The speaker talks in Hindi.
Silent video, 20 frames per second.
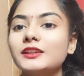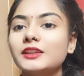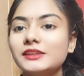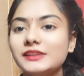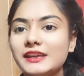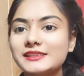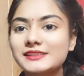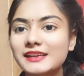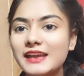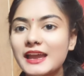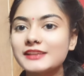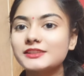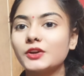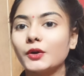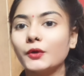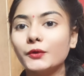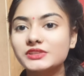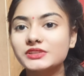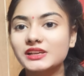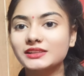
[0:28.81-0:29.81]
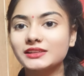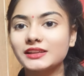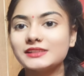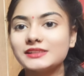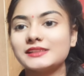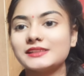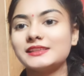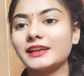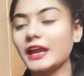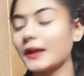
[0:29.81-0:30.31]
तो यस गाइज हो सकते
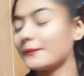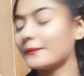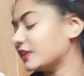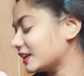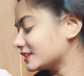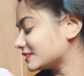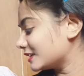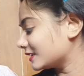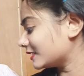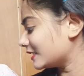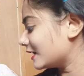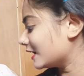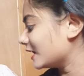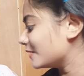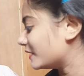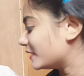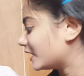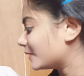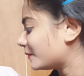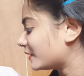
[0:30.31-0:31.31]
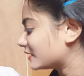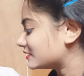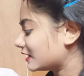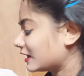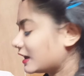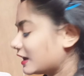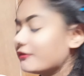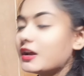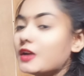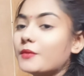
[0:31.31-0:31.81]
हैं जैसा कि आप देख सकते हैं कि मेरे पास
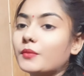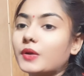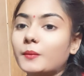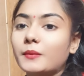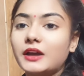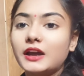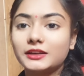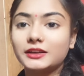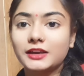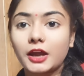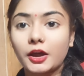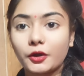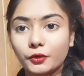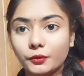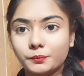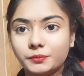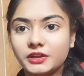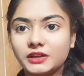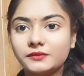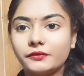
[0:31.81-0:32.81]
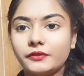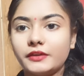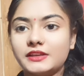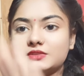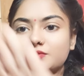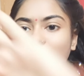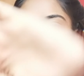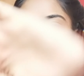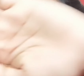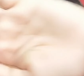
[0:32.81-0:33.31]
रखा हुआ है ममा आर्ट का उपटन
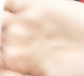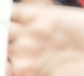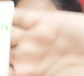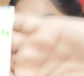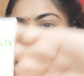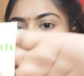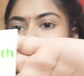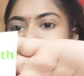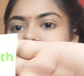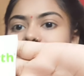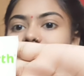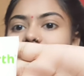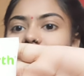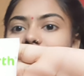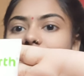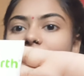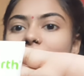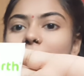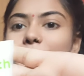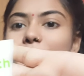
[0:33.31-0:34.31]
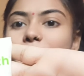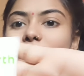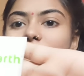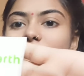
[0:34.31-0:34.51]
फेस वॉश ये देखिए